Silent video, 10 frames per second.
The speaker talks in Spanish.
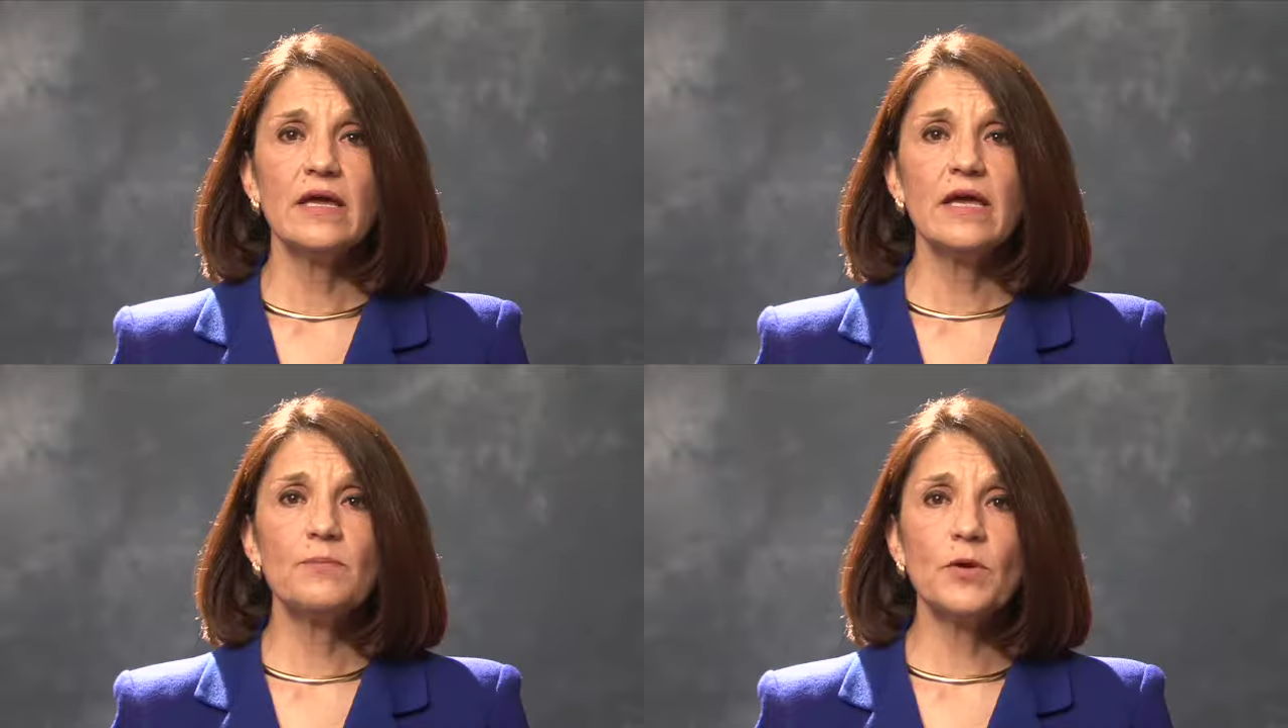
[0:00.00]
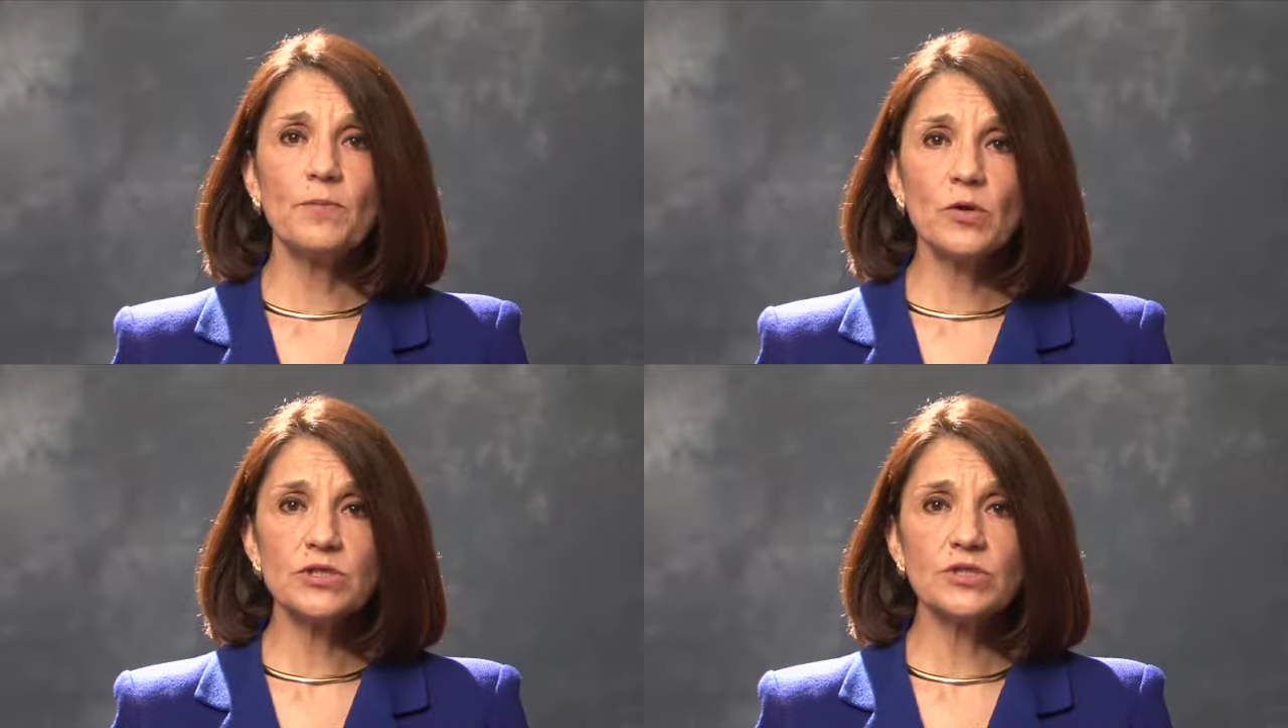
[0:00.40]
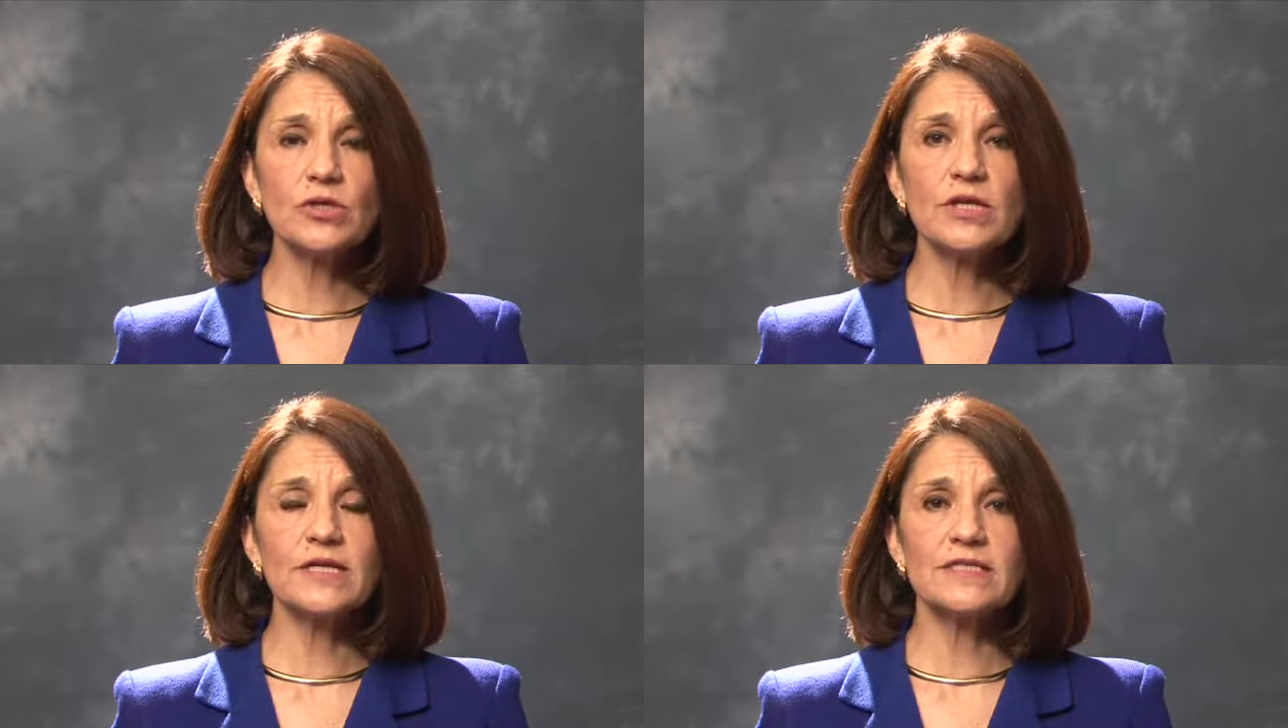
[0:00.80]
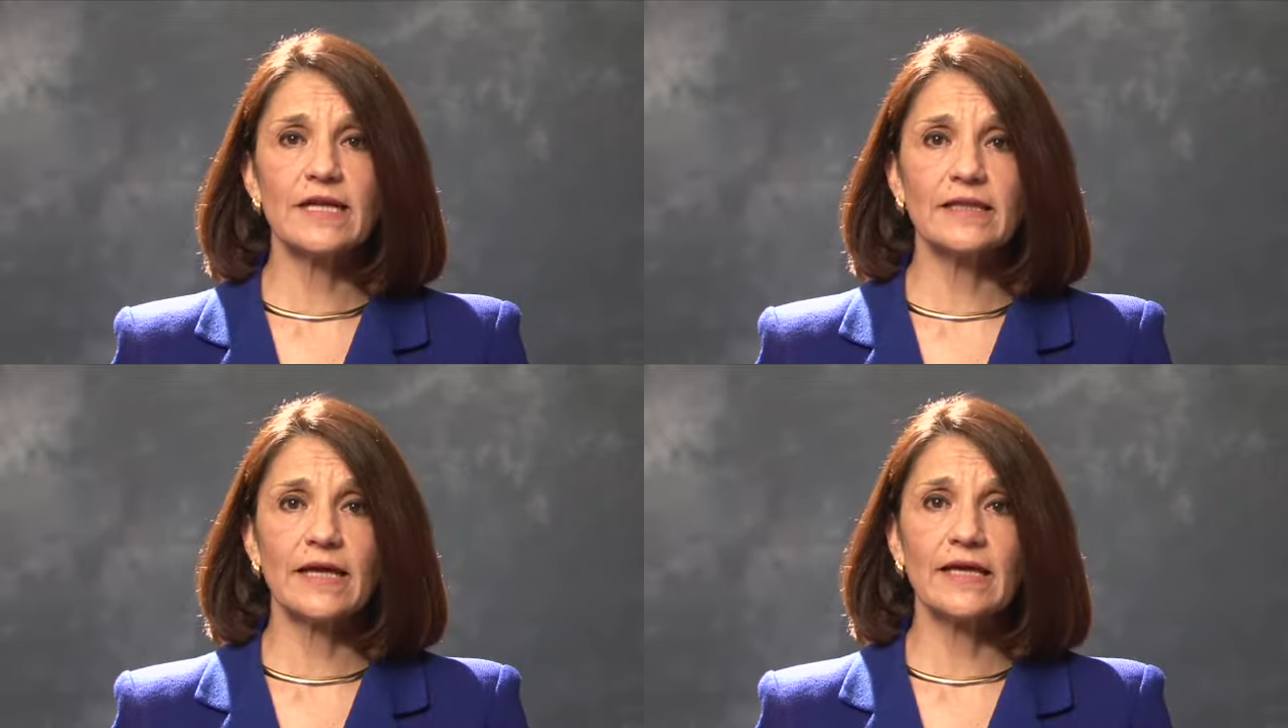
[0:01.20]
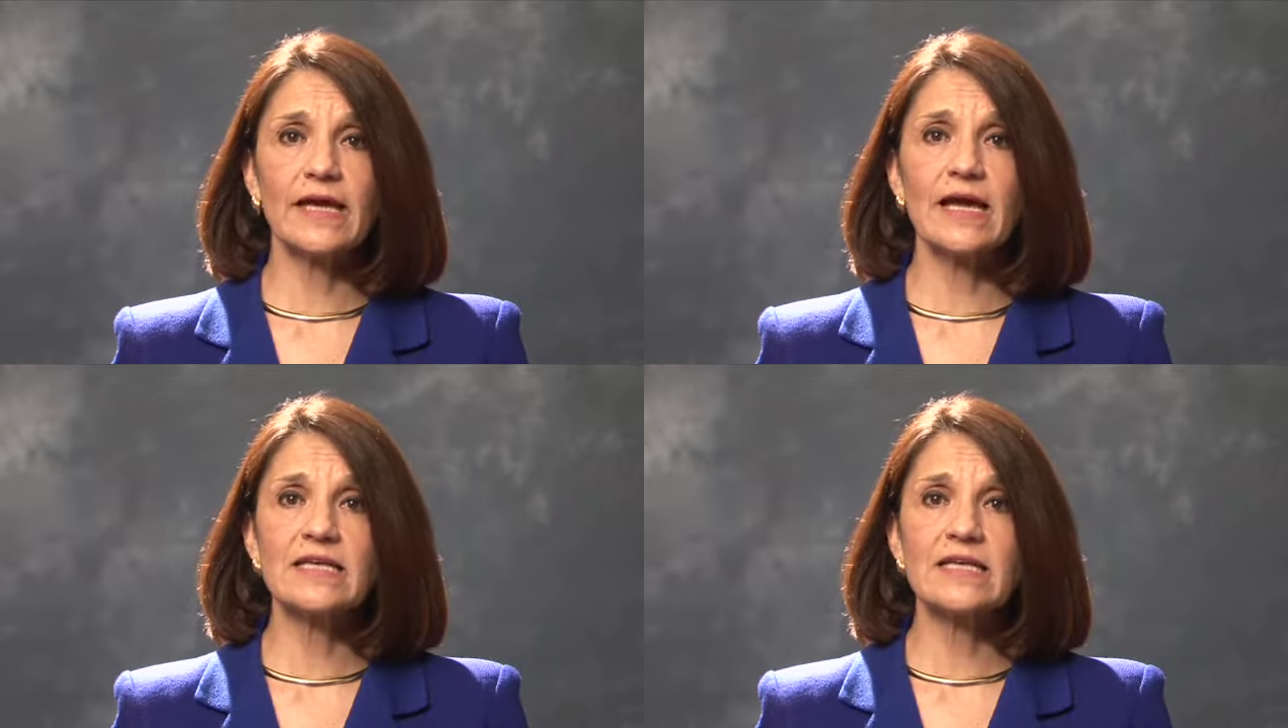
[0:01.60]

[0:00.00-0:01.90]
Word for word: El propósito de la estrategia